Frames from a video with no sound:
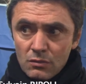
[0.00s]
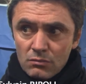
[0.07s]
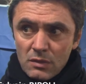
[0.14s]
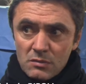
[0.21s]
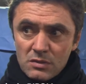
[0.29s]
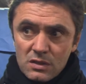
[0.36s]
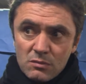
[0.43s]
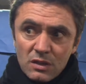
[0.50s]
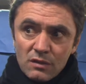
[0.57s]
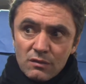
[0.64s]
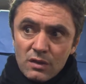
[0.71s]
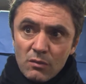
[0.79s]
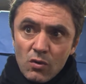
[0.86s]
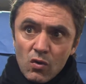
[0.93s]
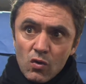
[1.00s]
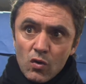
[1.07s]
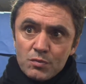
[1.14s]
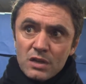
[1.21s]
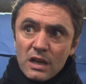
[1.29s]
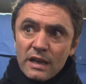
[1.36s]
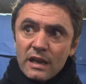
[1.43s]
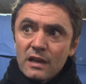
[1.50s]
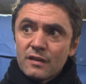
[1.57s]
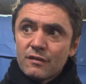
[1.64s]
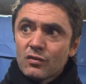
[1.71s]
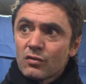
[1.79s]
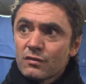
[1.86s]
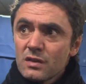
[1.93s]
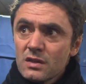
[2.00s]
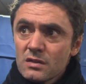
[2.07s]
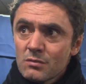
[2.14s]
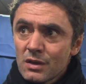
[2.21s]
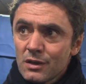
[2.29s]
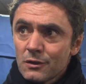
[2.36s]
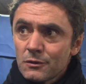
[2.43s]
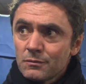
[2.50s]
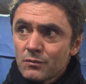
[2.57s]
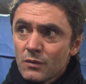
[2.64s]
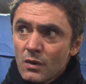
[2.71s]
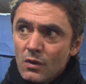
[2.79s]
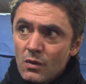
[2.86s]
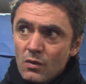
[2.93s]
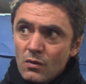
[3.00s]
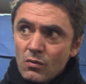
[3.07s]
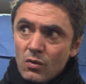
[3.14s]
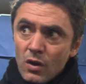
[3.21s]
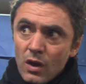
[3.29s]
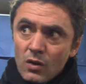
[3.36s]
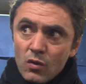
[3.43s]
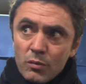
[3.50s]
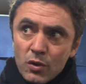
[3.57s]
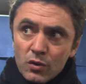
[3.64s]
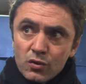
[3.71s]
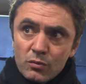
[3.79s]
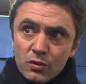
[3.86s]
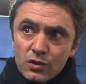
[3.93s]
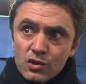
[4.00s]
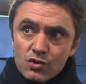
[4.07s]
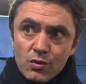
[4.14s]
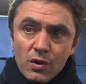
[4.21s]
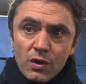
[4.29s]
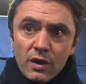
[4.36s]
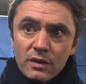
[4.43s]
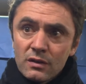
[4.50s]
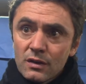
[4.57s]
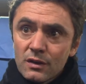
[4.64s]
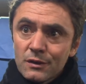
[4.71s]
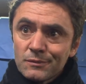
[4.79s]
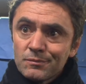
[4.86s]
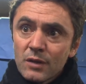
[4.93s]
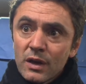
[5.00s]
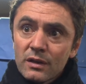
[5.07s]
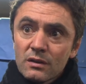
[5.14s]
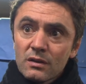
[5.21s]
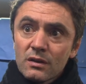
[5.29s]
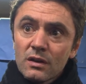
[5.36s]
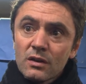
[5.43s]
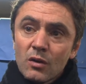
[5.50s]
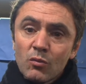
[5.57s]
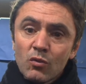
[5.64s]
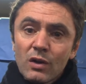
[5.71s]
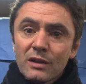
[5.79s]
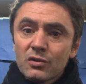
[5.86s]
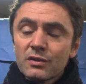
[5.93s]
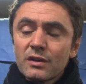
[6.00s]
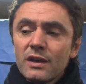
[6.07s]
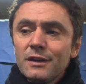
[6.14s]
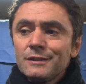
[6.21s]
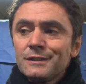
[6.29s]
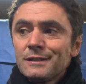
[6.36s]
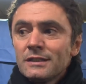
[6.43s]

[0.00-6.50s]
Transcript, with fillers: Même si bien évidemment en coupe c'est la qualif qu'on vise, mais voilà, le comportement des joueurs a été, a été comme on l'attendait.